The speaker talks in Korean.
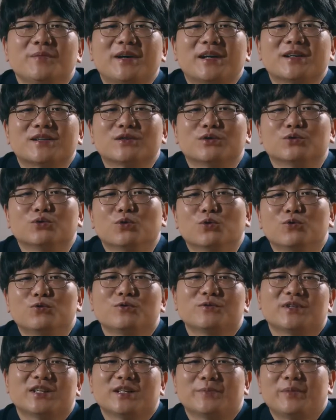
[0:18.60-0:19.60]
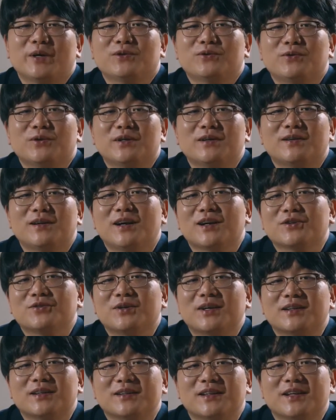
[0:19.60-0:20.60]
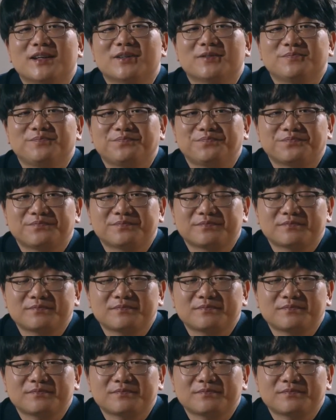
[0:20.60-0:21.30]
소위 말해서 노룩 리팩토링을 하기도 하는데